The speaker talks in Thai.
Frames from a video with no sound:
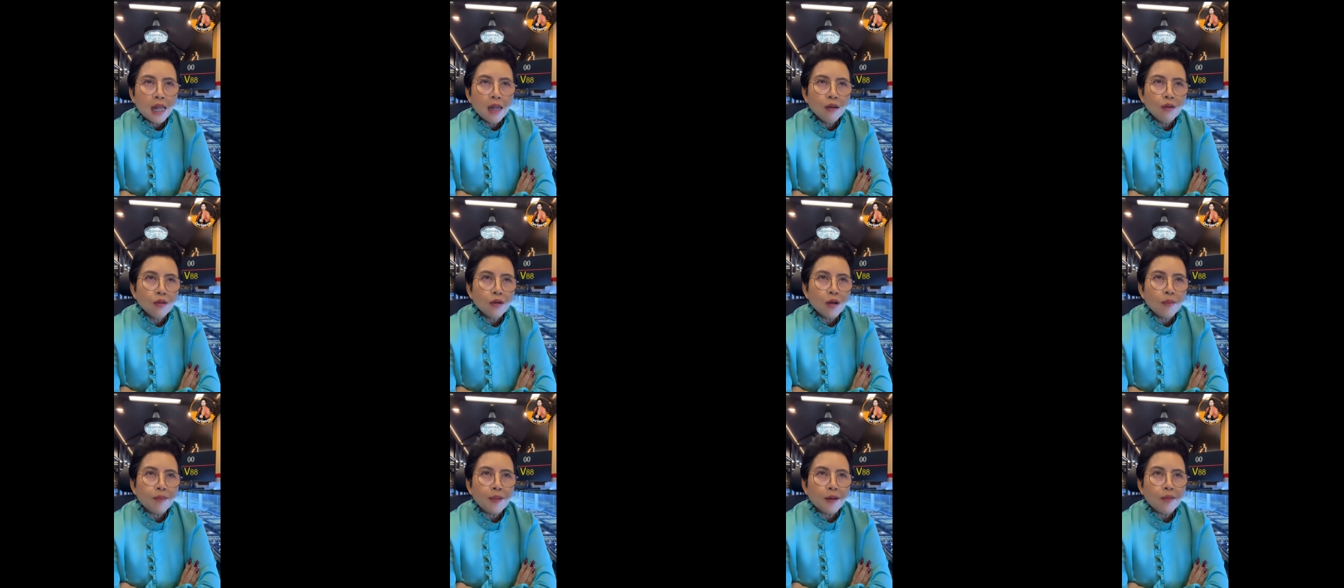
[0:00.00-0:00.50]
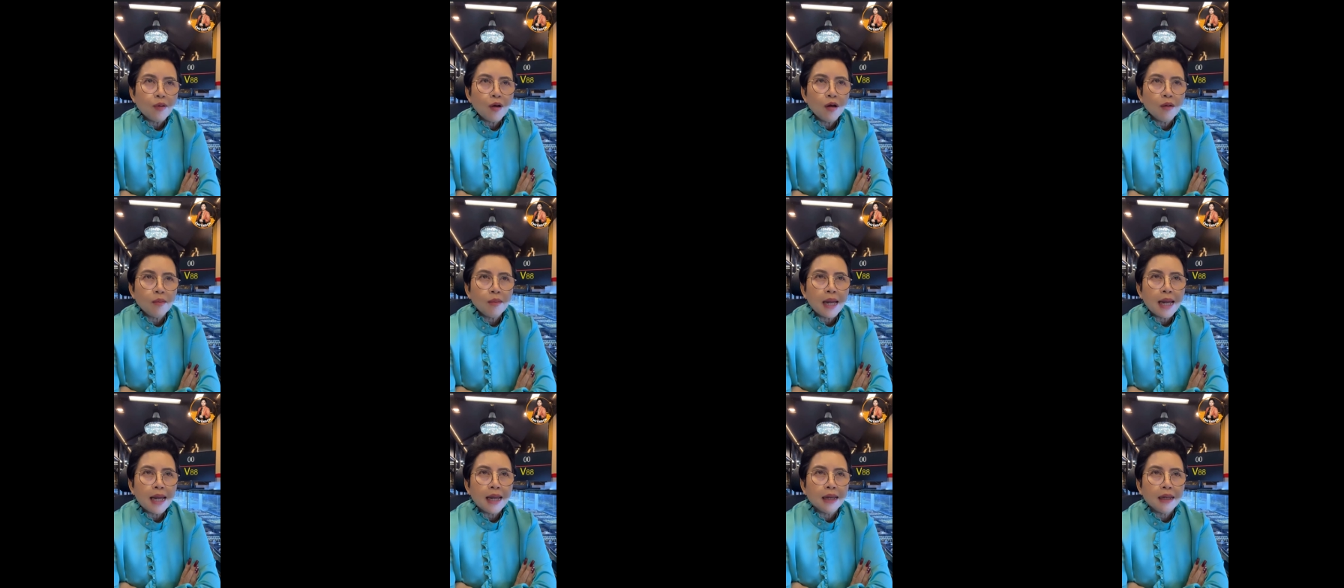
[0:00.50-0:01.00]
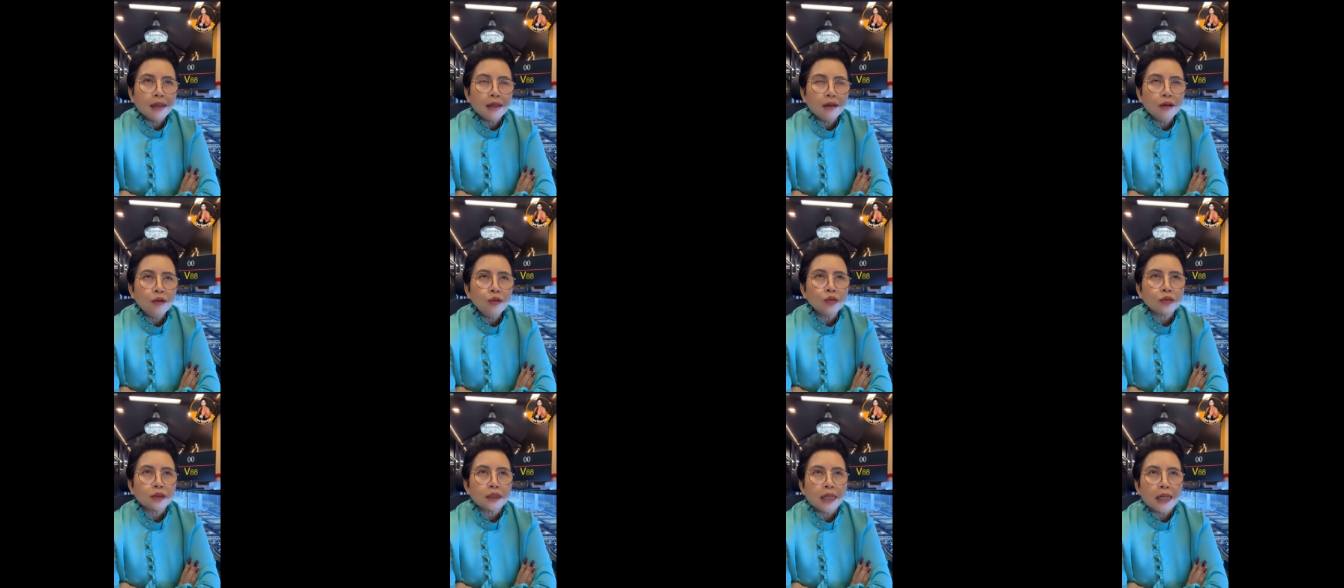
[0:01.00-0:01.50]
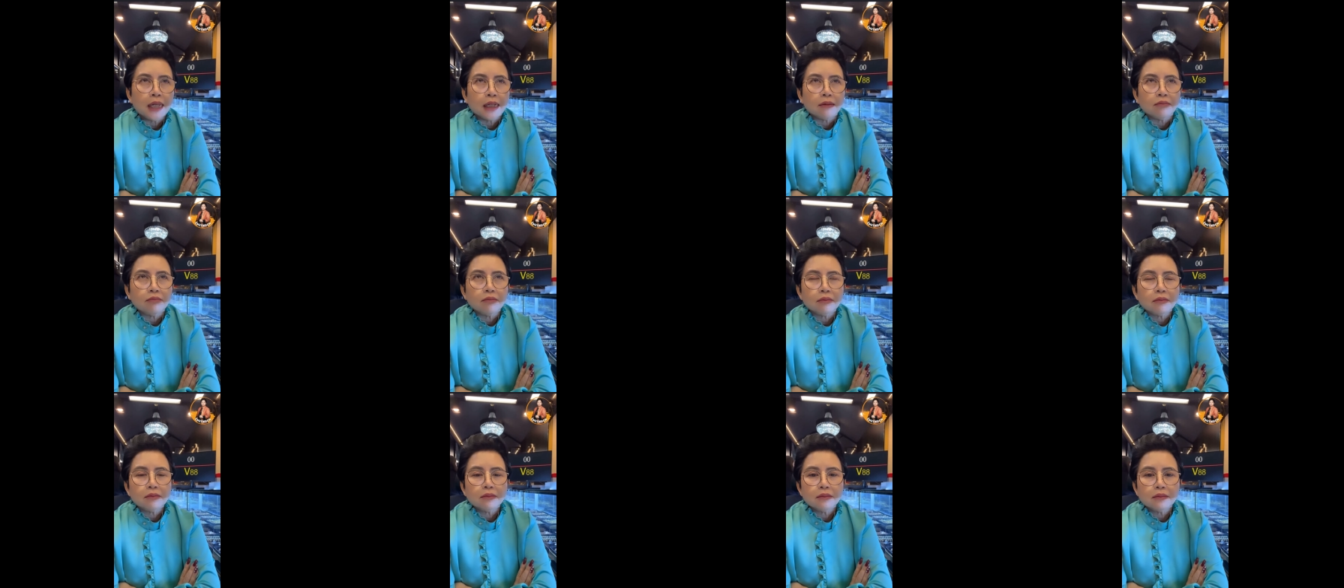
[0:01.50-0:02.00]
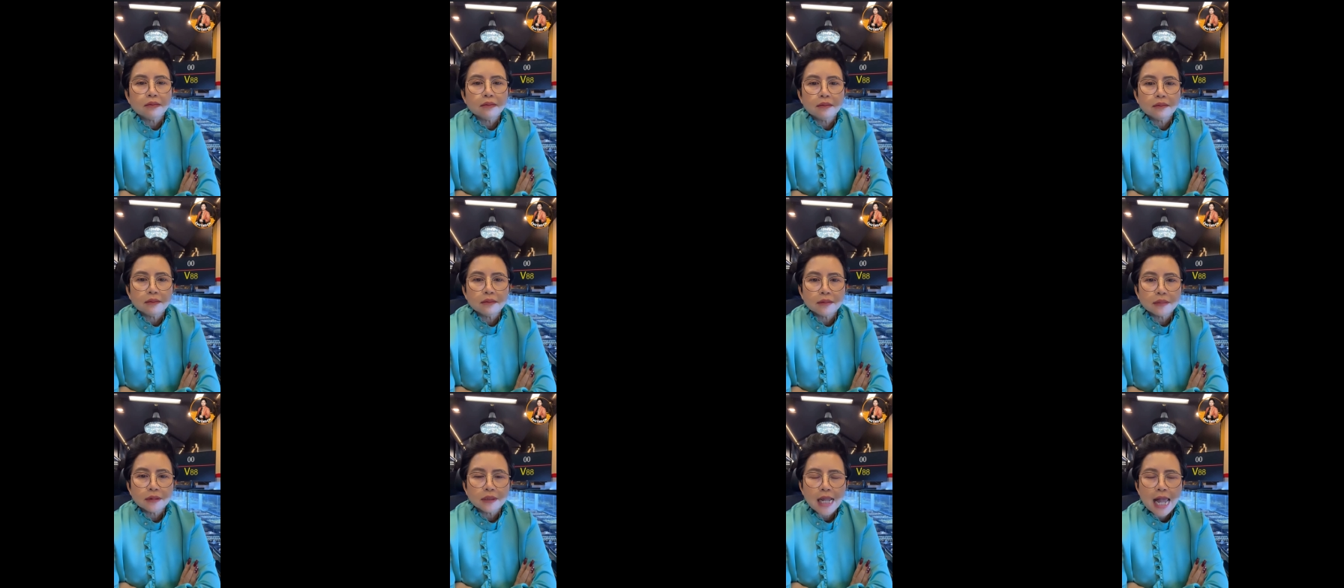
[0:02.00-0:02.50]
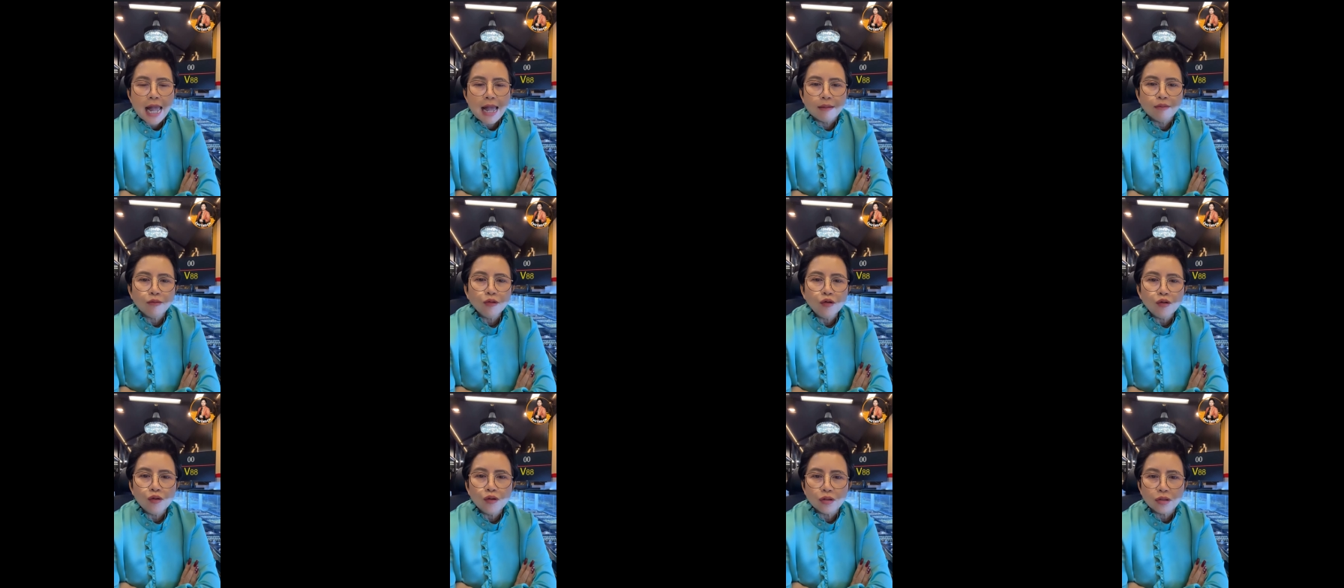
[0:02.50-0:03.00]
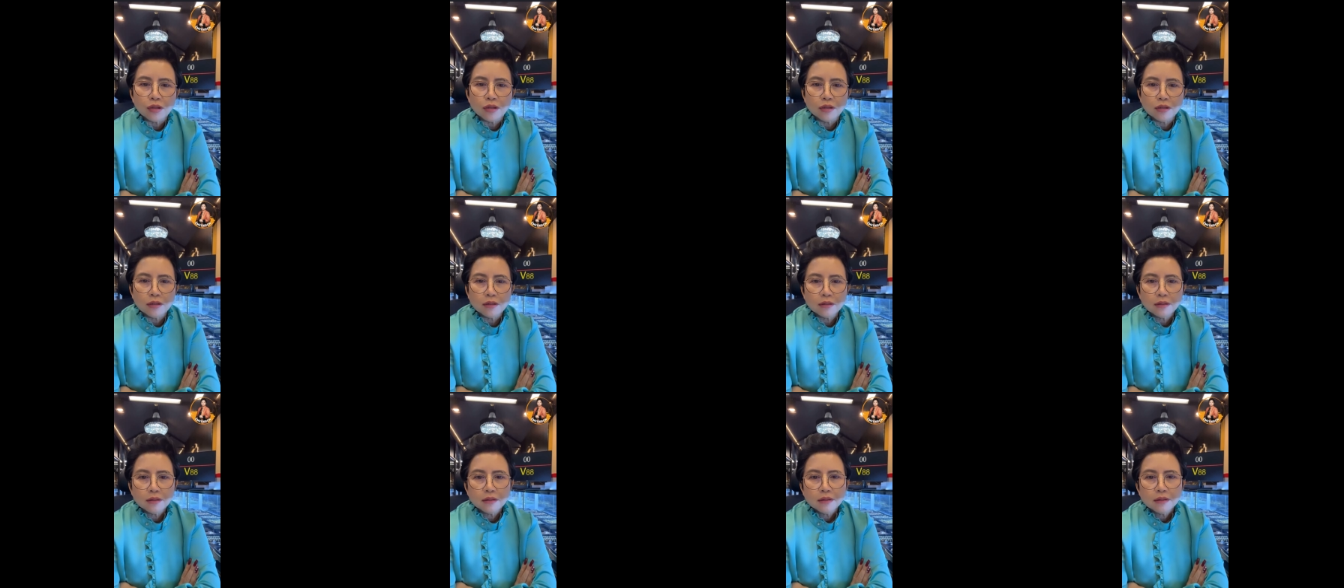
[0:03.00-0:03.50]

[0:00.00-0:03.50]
เขาก็เป็นพ่อแม่ลูกติดสามคน